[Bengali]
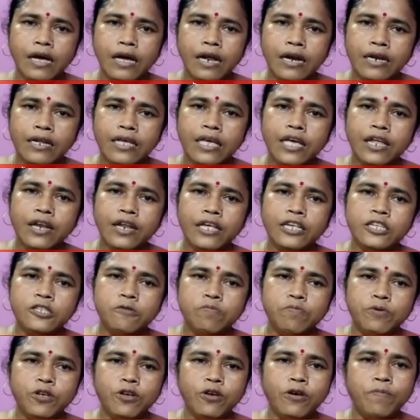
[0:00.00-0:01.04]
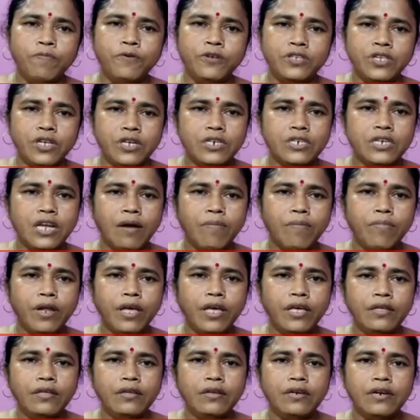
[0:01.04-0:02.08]
কালকের এসপি অফিসের
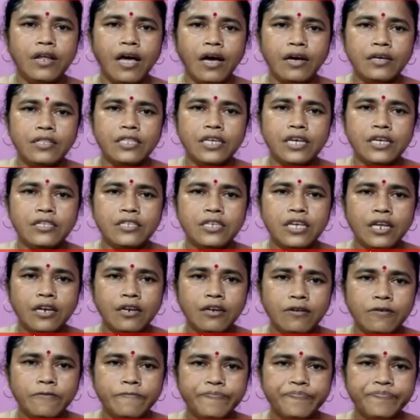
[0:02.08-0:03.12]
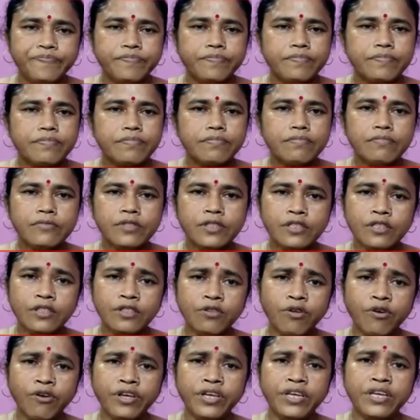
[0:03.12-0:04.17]
সামনেই ডাক দিয়েছেন
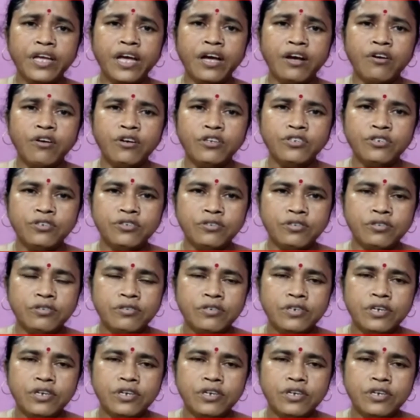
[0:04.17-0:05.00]
নয়ই আগস্ট